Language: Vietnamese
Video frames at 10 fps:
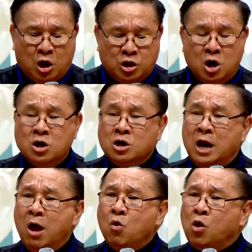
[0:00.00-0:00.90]
Nhưng
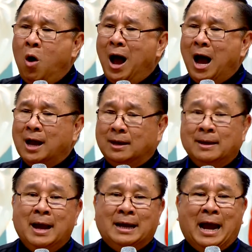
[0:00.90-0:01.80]
nếu có ai,
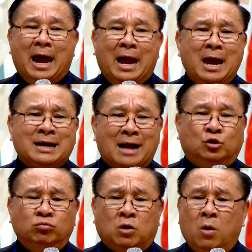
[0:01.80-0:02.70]
kể cả
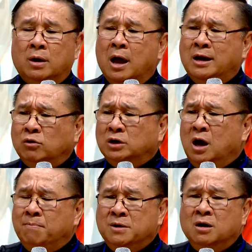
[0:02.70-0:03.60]
chúng tôi, nếu trường
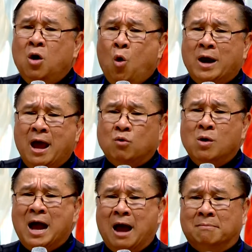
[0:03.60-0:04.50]
hợp những đồ đệ của
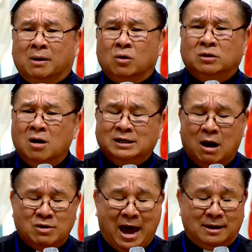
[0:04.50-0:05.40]
Ngài mà có tới
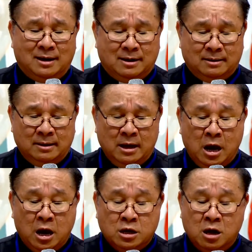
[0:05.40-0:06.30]
rao giảng đó hả?
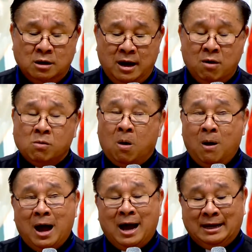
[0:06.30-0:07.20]
Nhưng nếu có
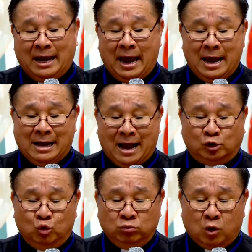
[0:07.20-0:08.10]
ai, kể cả
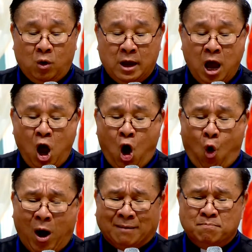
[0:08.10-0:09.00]
chúng tôi,
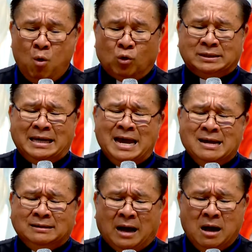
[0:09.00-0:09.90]
hoặc một
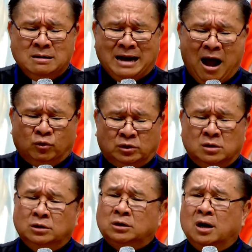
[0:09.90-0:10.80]
thiên thần nào
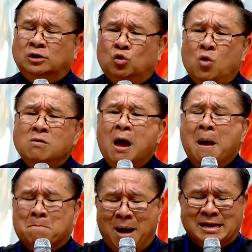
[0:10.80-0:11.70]
từ trời xuống
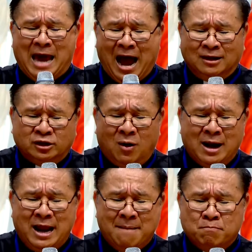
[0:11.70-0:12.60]
mà giảng cho
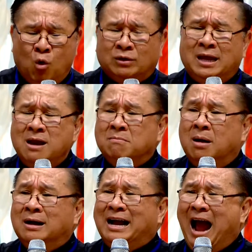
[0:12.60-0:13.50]
anh em một tin
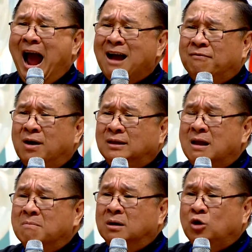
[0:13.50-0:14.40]
mừng khác với
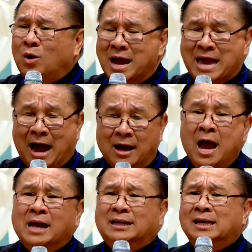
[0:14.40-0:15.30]
tin mừng tôi đã giảng,
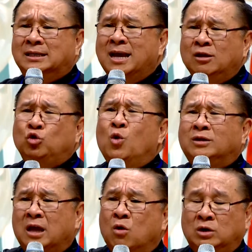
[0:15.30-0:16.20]
thì xin Chúa
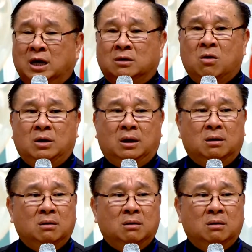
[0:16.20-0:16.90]
tiêu diệt nó đi.